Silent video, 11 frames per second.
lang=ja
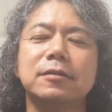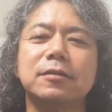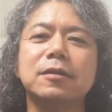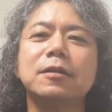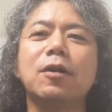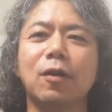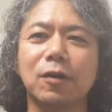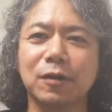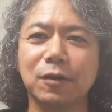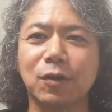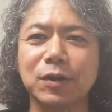次の
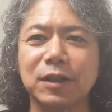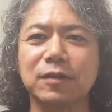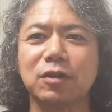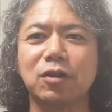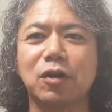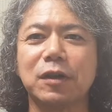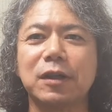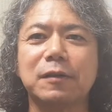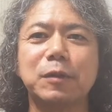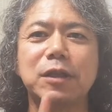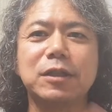ことなんですけど、
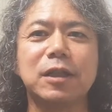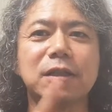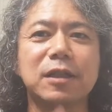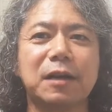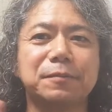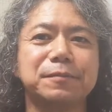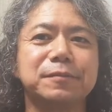1段、2段、